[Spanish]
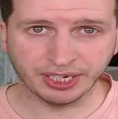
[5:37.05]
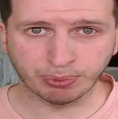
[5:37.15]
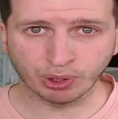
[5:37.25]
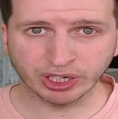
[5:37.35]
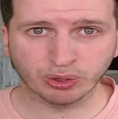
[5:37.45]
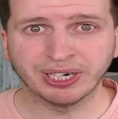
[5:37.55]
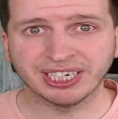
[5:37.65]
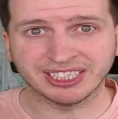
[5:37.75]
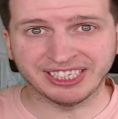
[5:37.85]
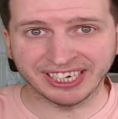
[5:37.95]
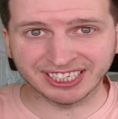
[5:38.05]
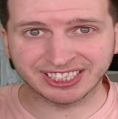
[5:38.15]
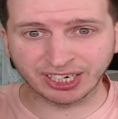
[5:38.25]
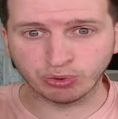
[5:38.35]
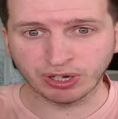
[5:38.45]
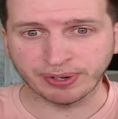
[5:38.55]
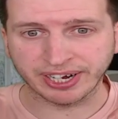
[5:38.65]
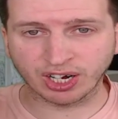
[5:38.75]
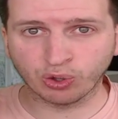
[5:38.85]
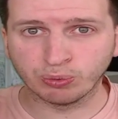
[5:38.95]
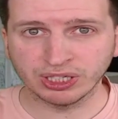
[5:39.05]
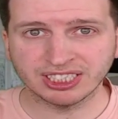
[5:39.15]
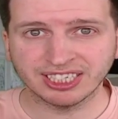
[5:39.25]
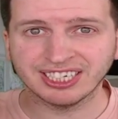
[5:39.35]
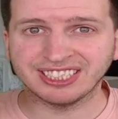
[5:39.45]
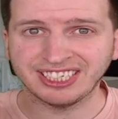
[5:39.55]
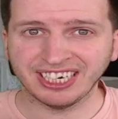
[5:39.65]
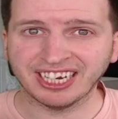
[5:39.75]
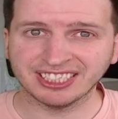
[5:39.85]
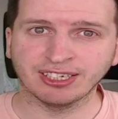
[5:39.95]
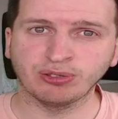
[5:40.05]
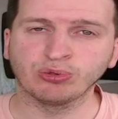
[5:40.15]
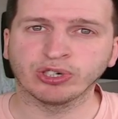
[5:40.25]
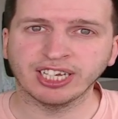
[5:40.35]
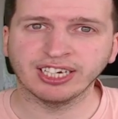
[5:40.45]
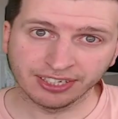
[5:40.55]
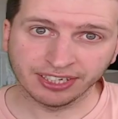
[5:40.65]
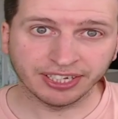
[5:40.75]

Y poquito más, si quieres tener una barra como esta, sigue este tutorial.